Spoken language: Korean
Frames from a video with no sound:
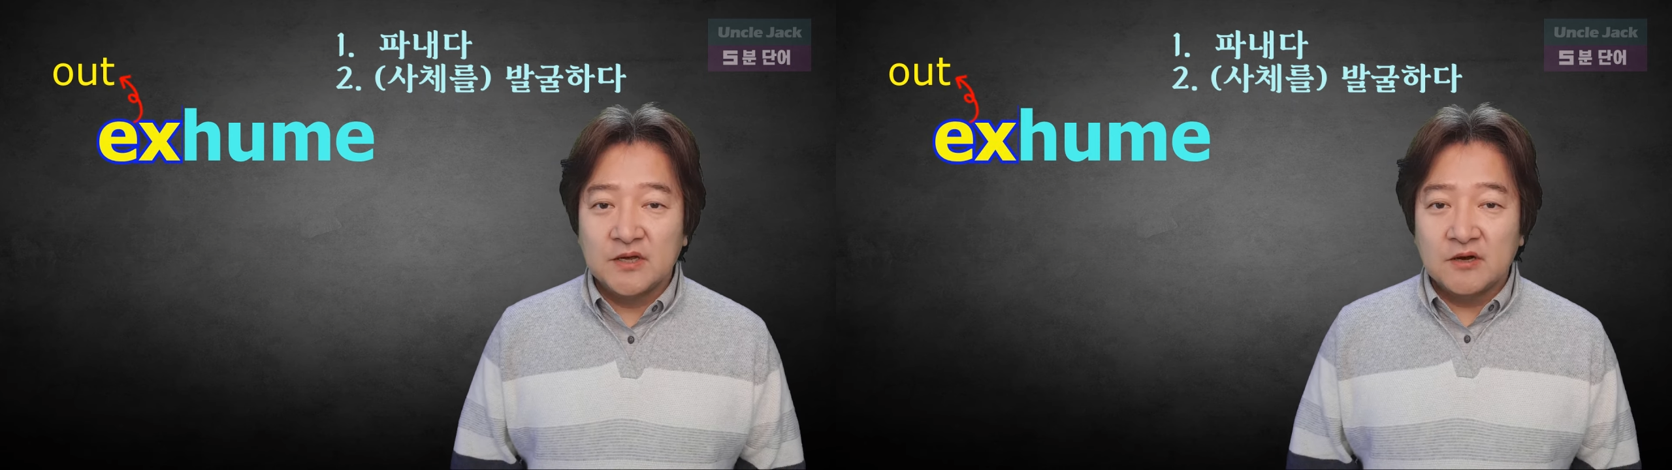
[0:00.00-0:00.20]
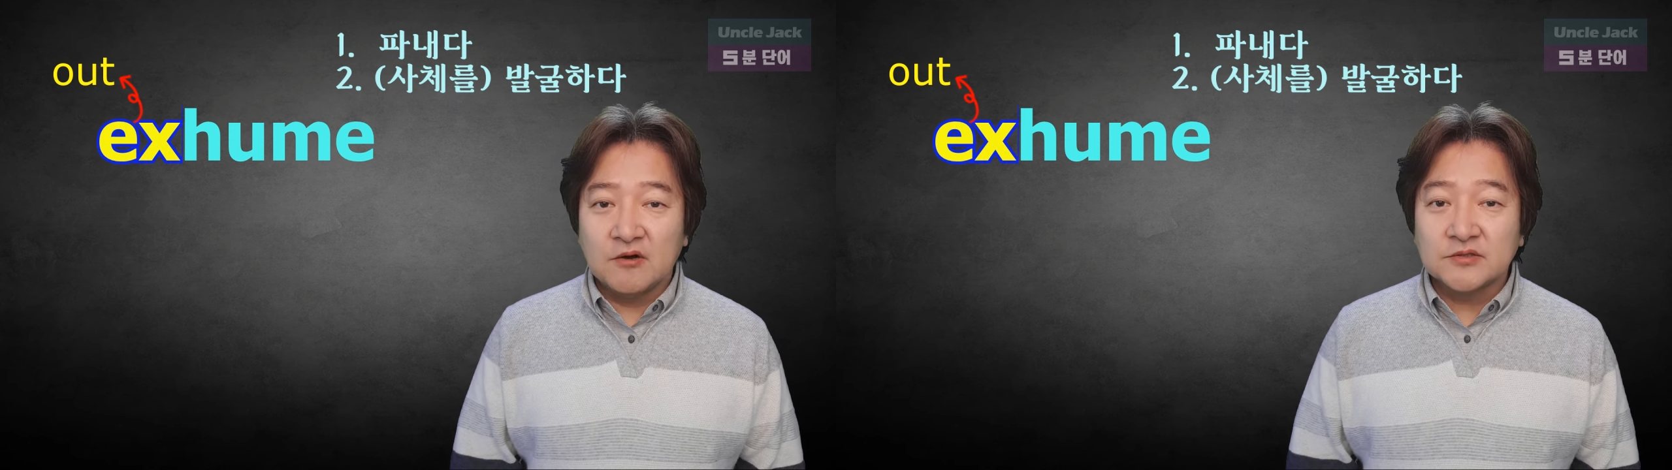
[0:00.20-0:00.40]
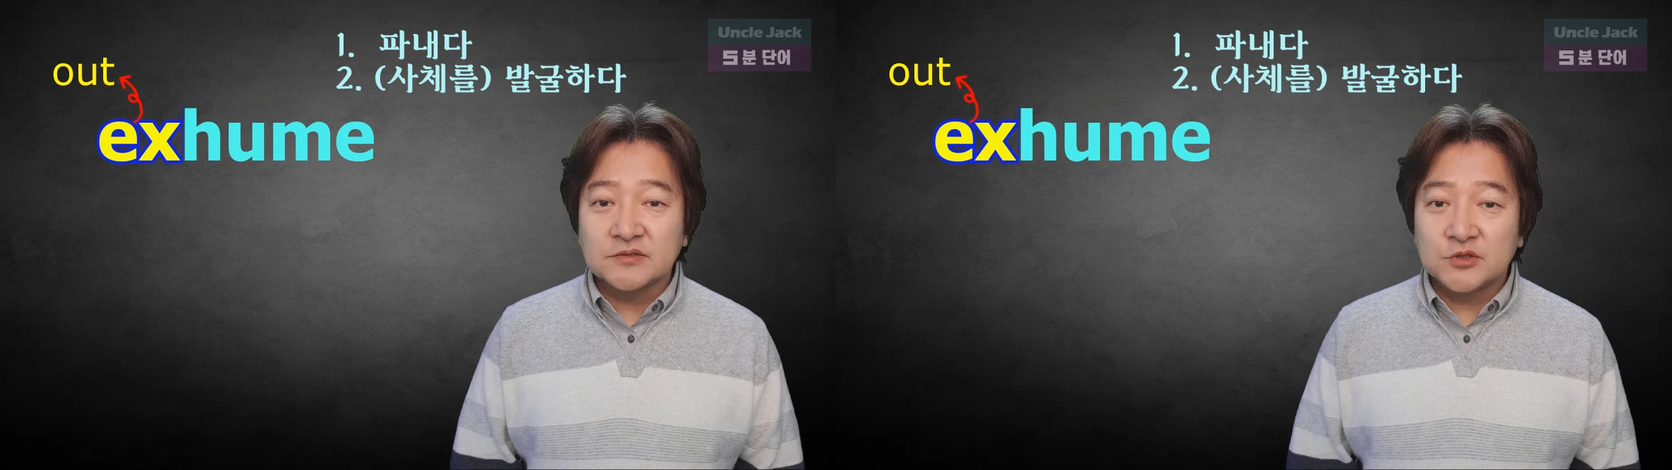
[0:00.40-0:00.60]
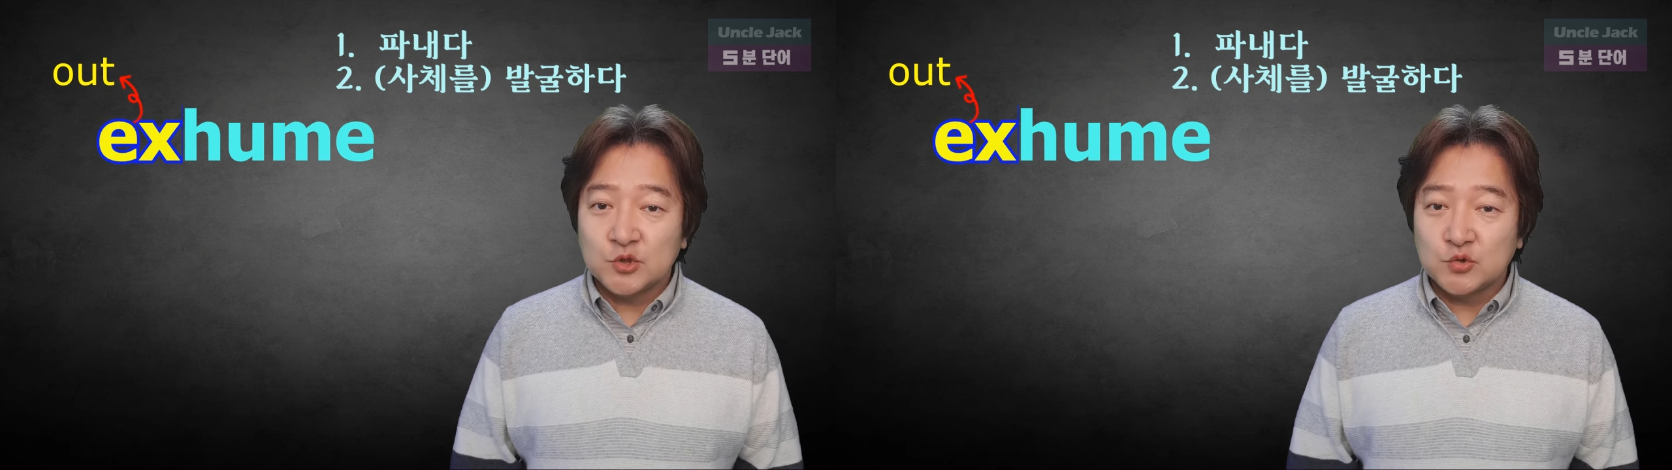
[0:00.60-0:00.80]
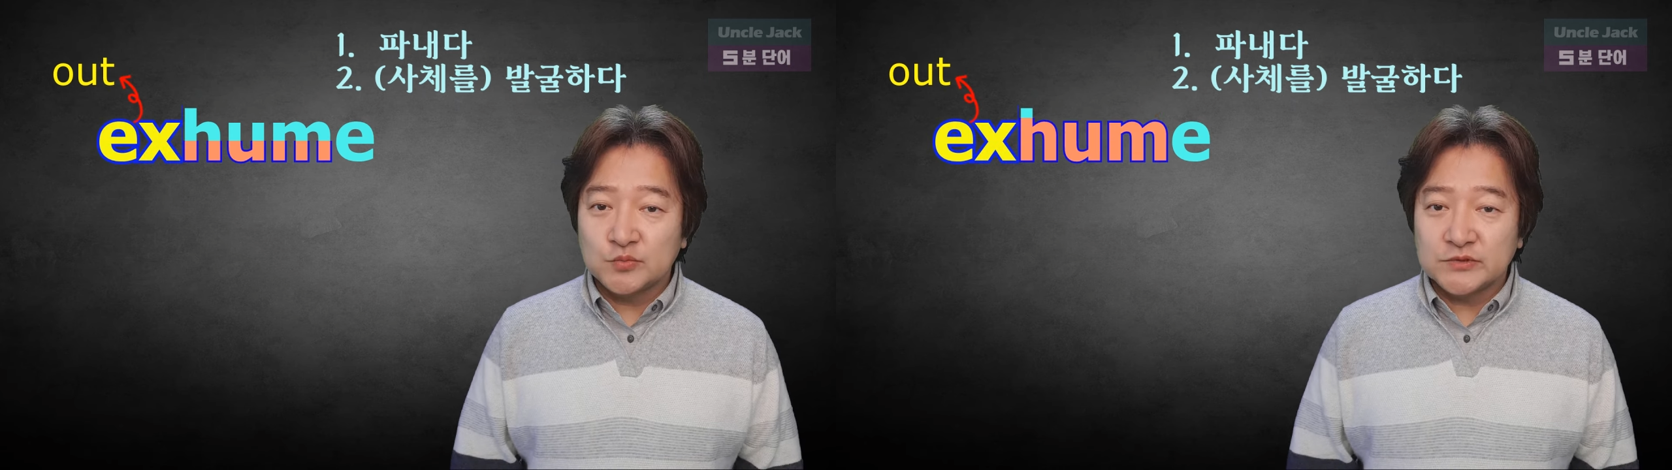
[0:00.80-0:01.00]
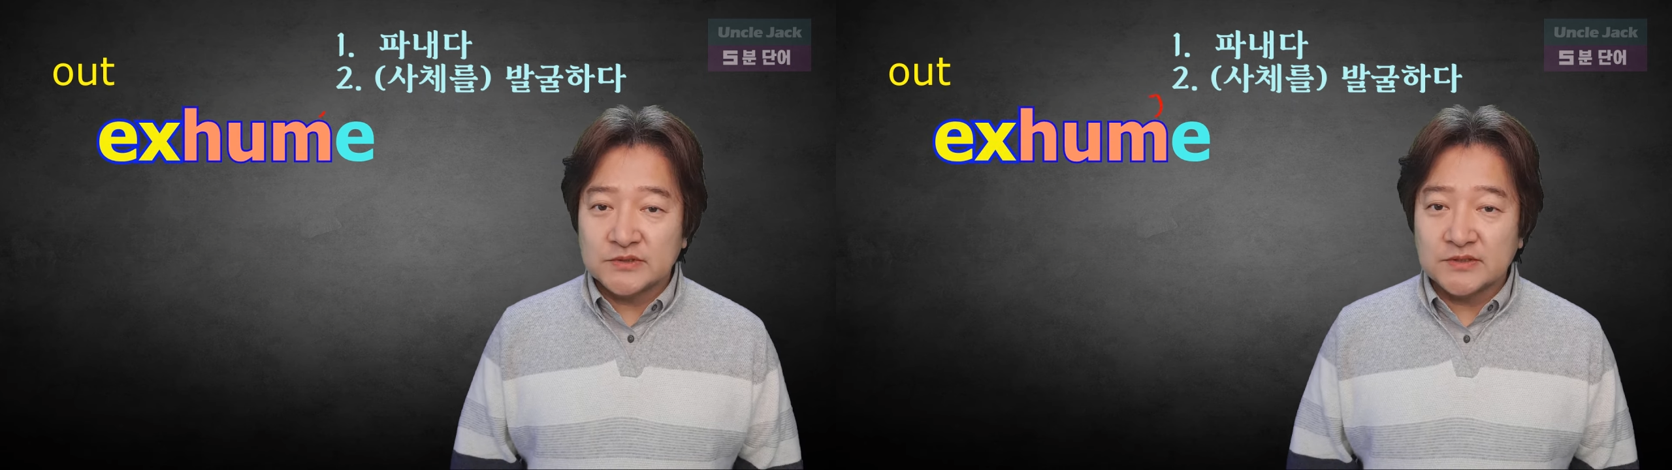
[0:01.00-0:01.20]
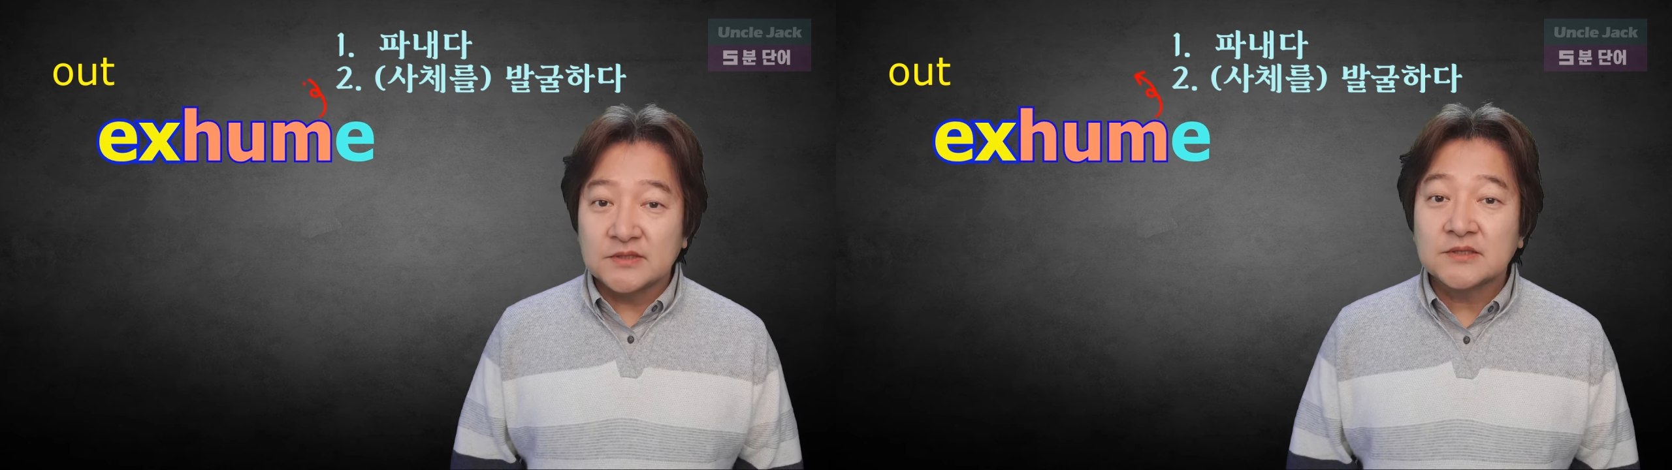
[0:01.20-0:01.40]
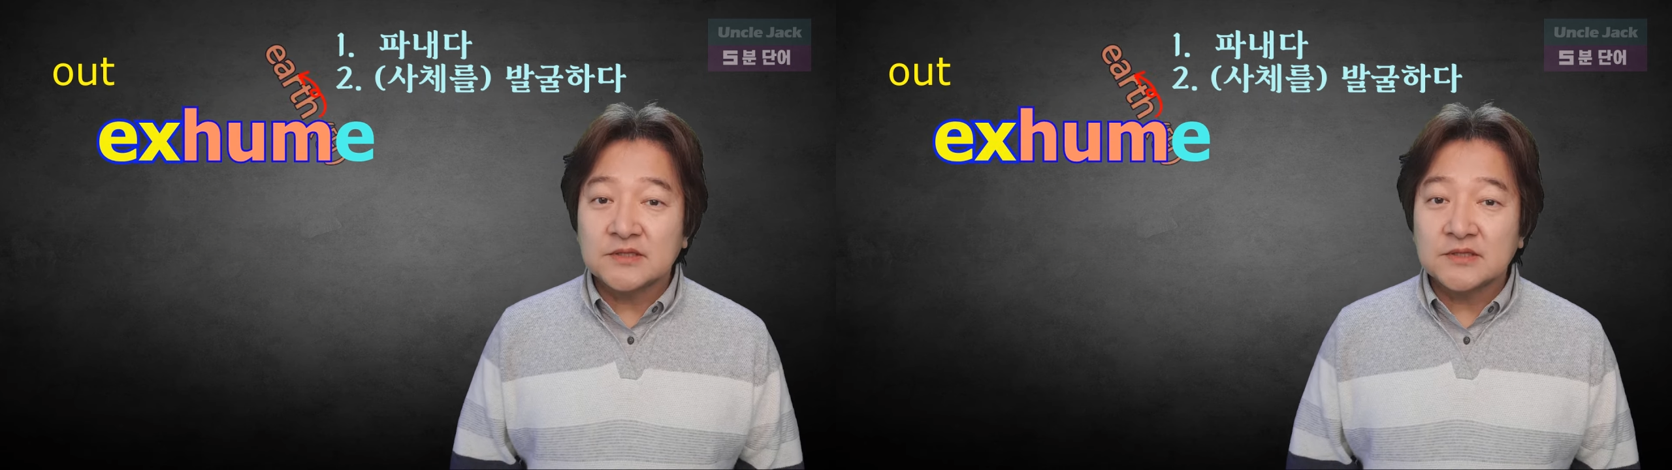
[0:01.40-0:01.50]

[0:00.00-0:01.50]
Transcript: 어근 hume은